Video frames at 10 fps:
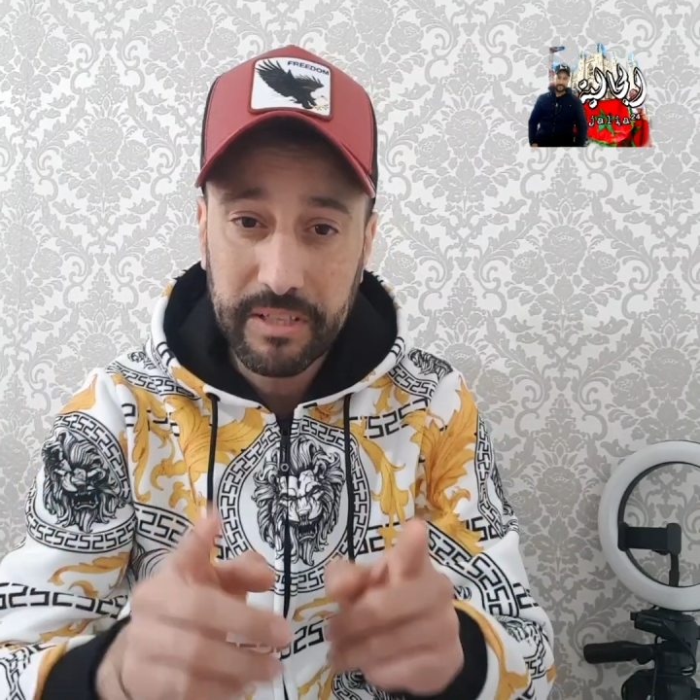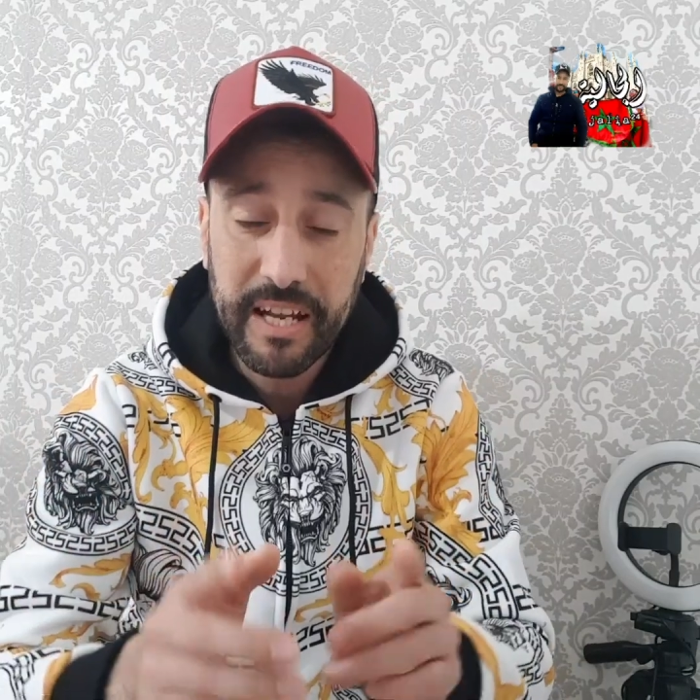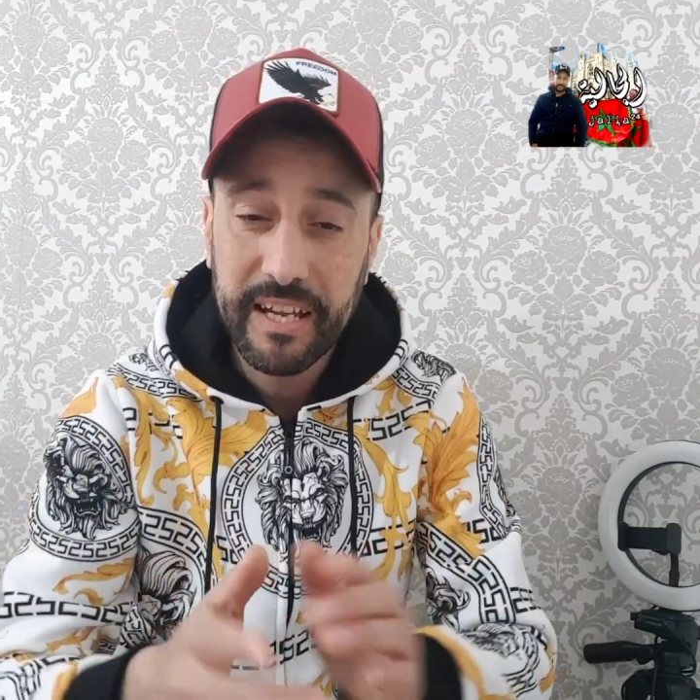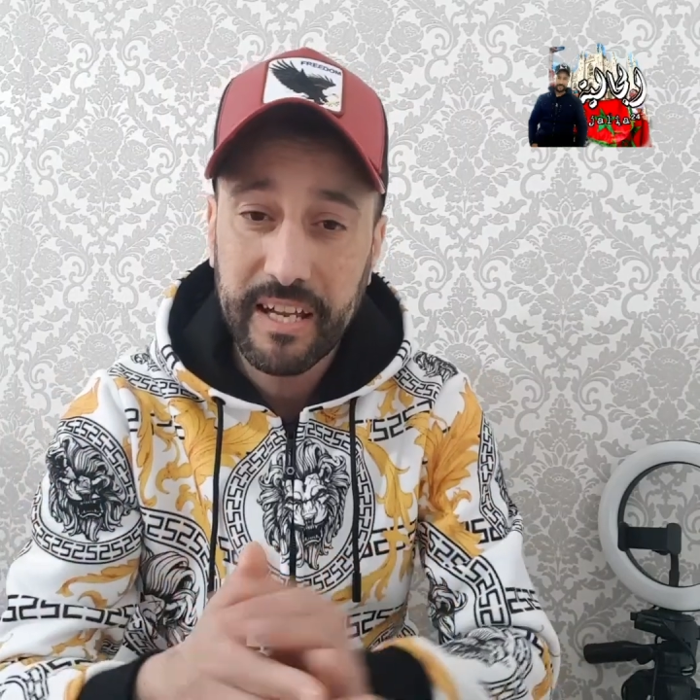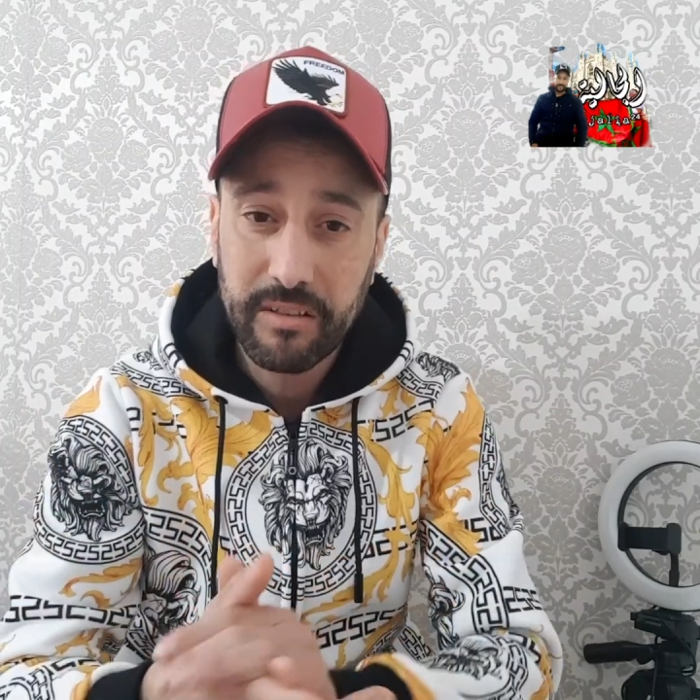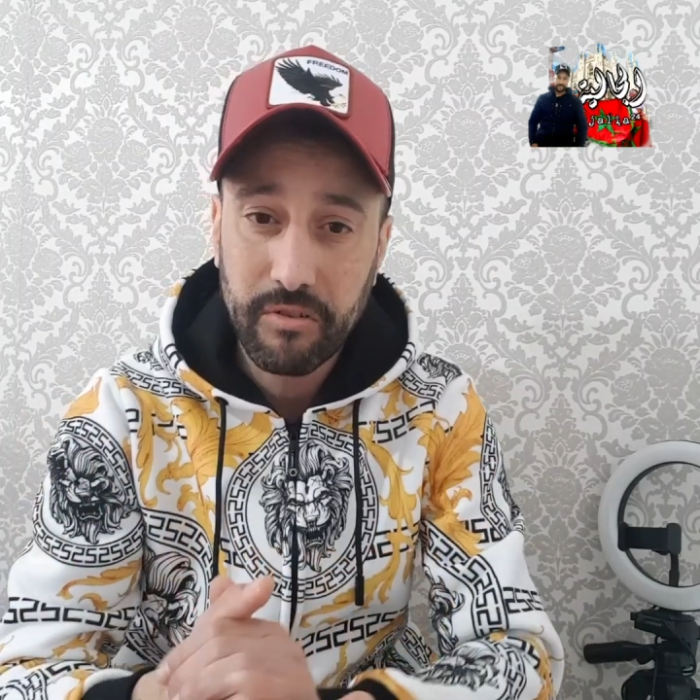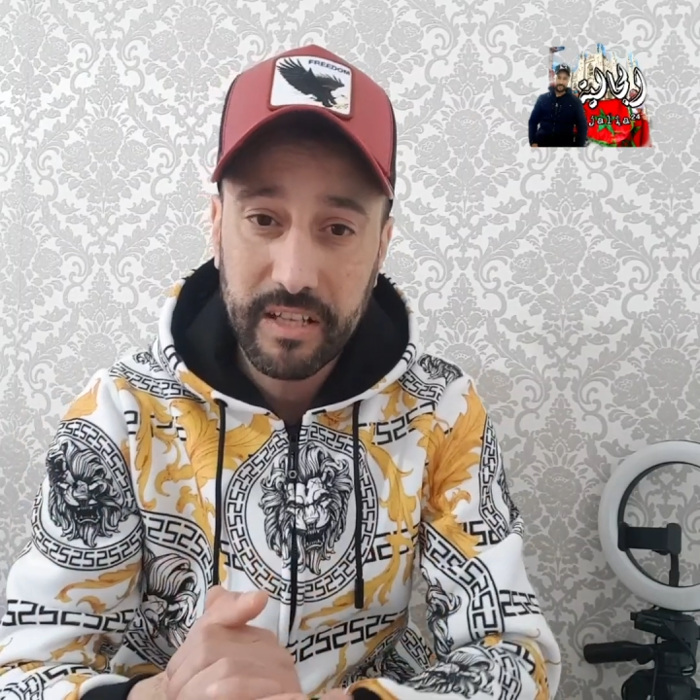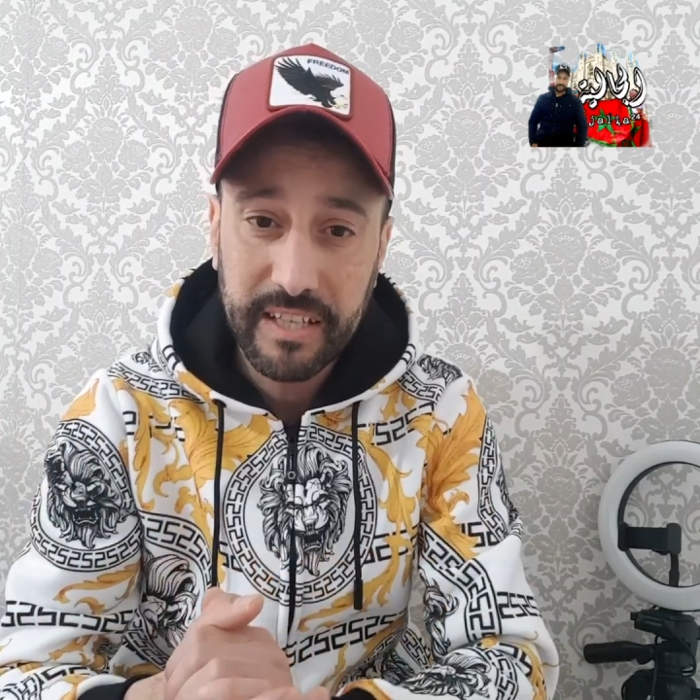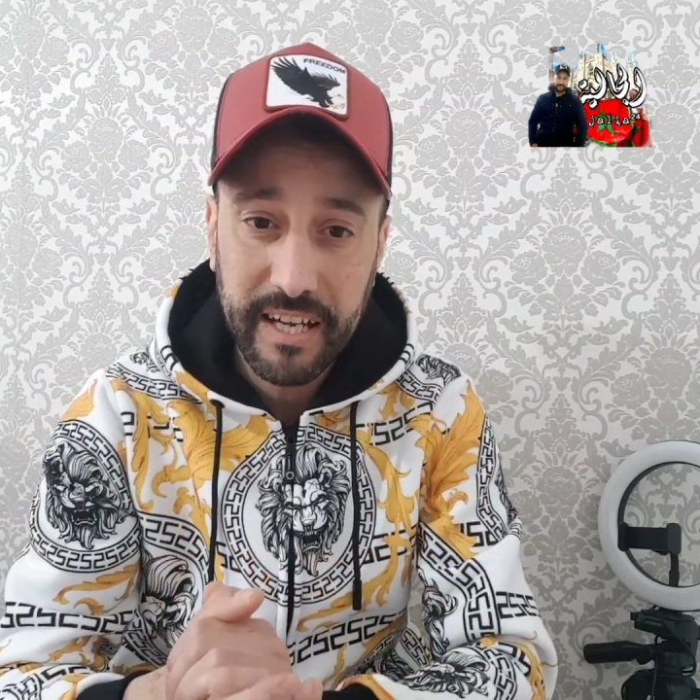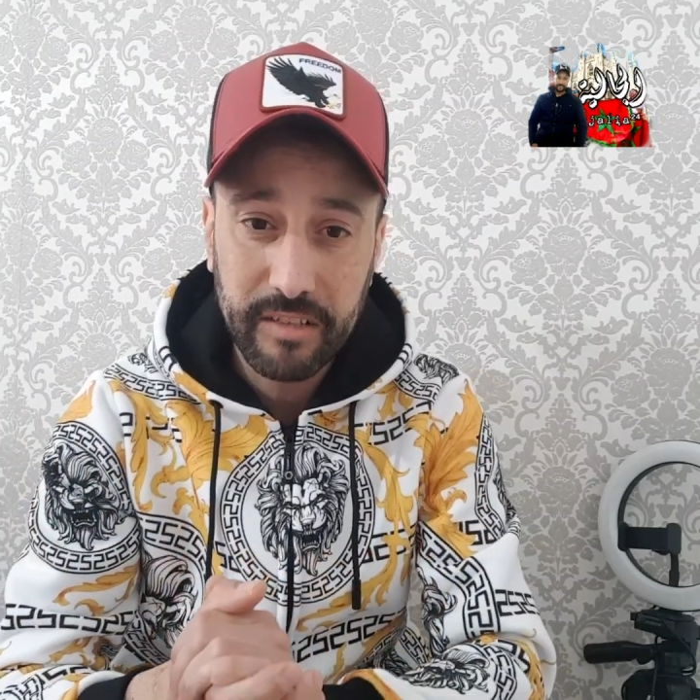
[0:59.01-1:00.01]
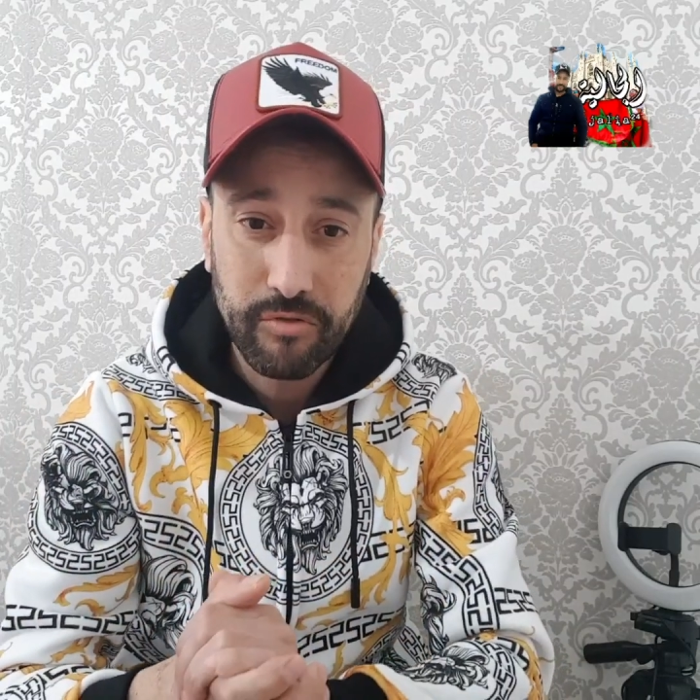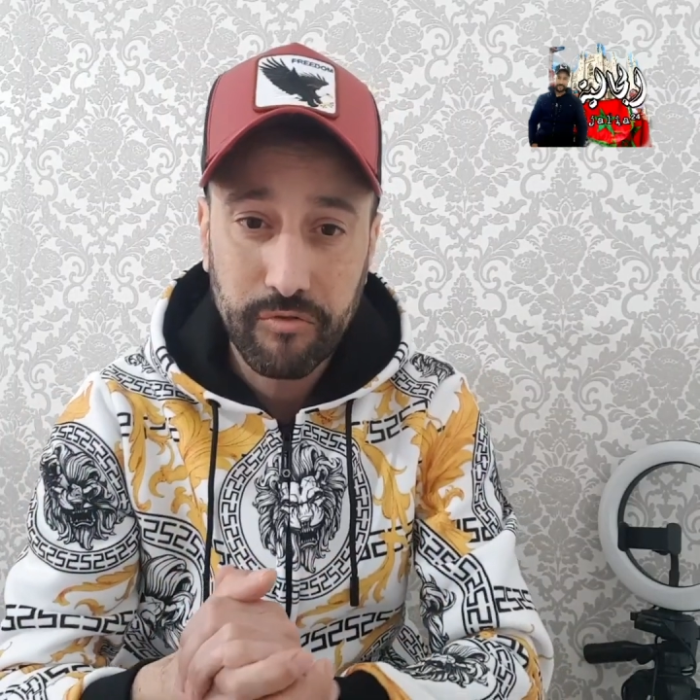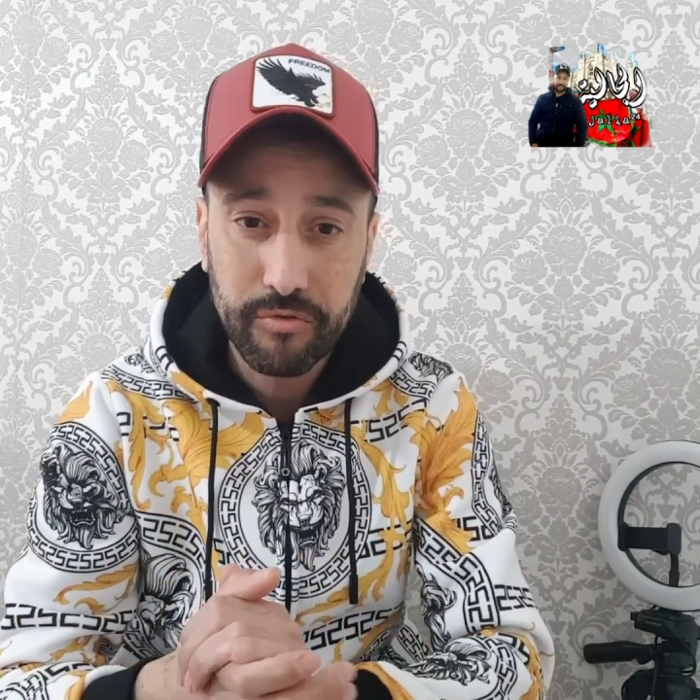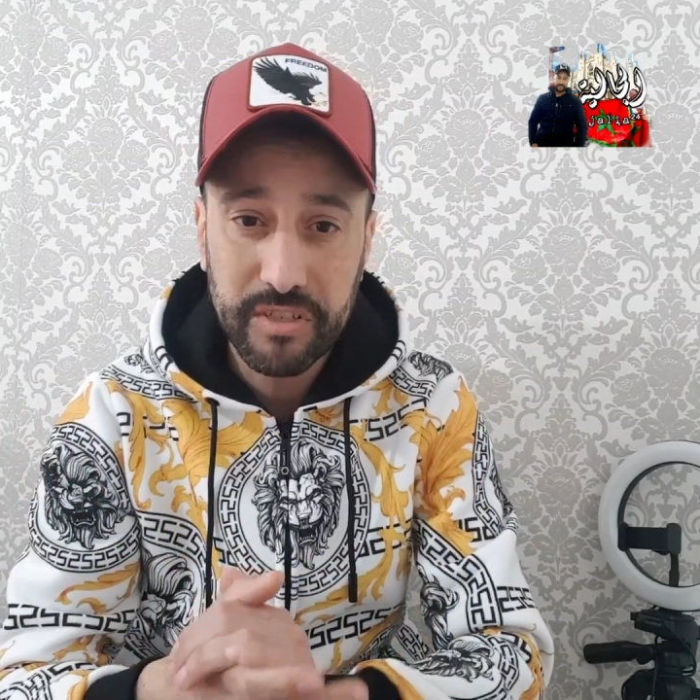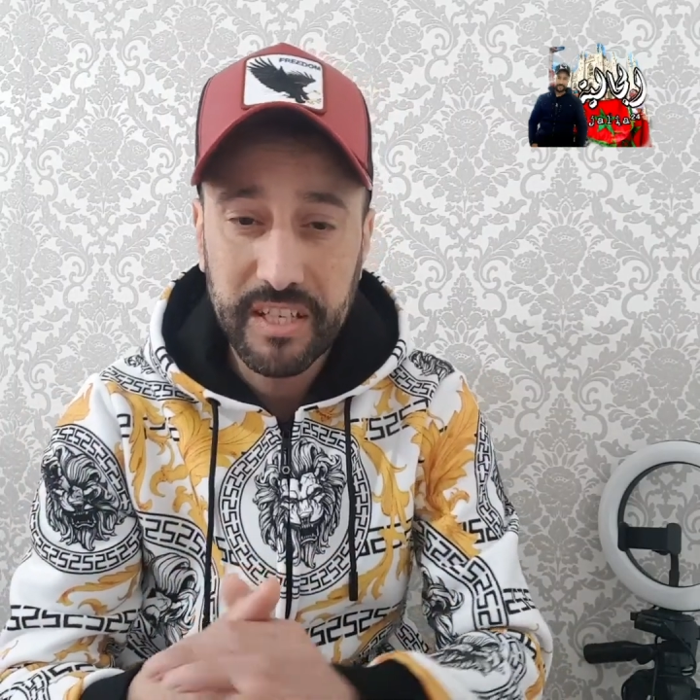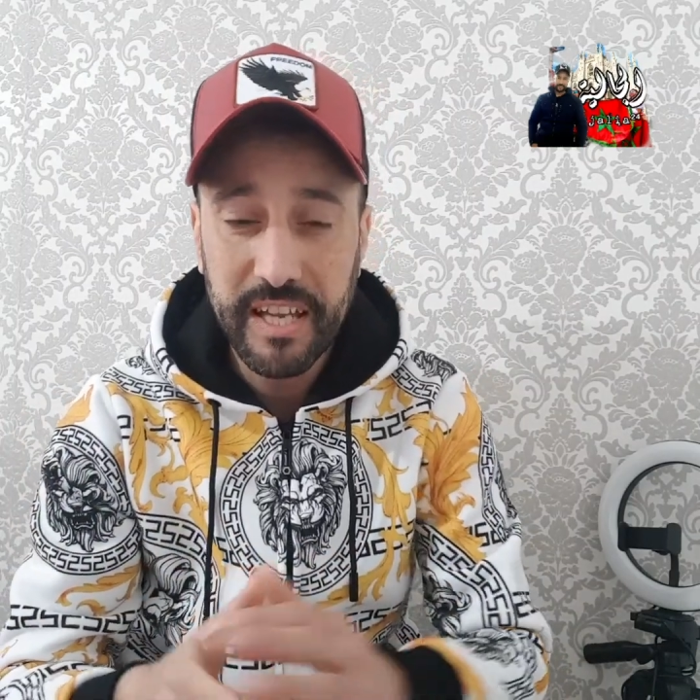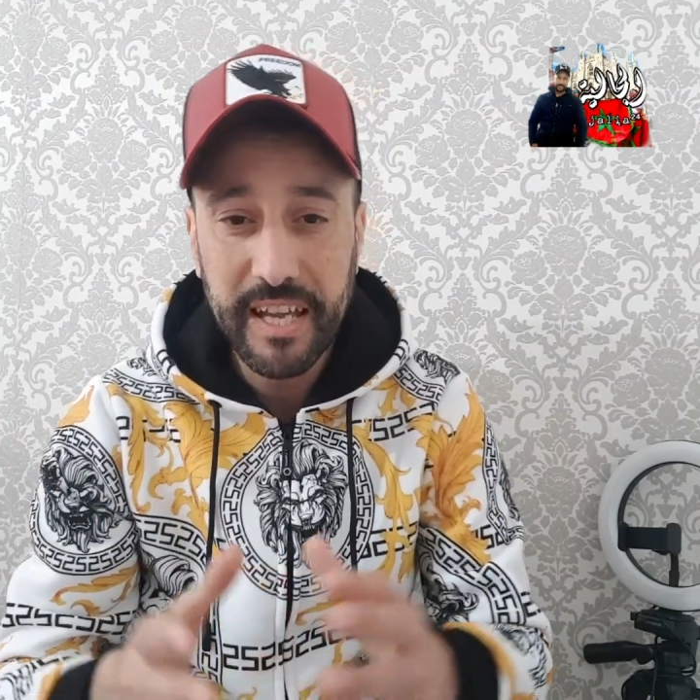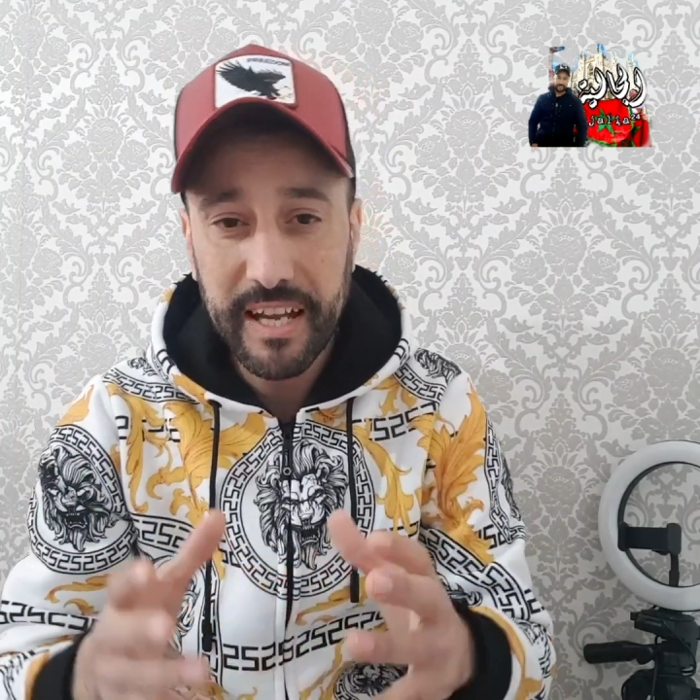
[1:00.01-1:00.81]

الحال كيهضروا على ديكريت فلوسي